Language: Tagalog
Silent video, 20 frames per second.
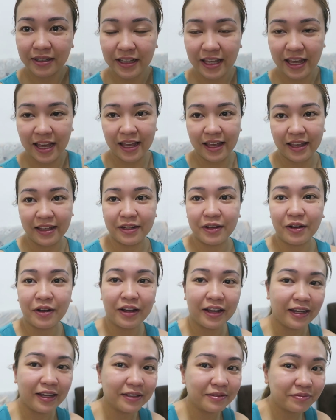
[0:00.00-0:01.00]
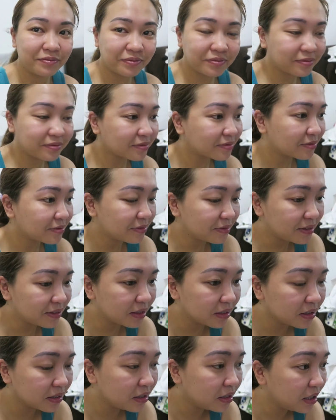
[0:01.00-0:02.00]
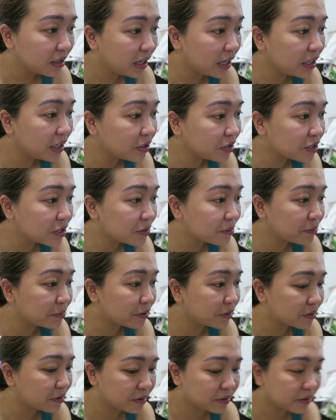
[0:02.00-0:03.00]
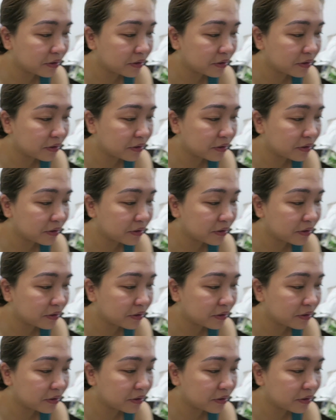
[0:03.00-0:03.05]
Yan, okay. Anong gusto mo?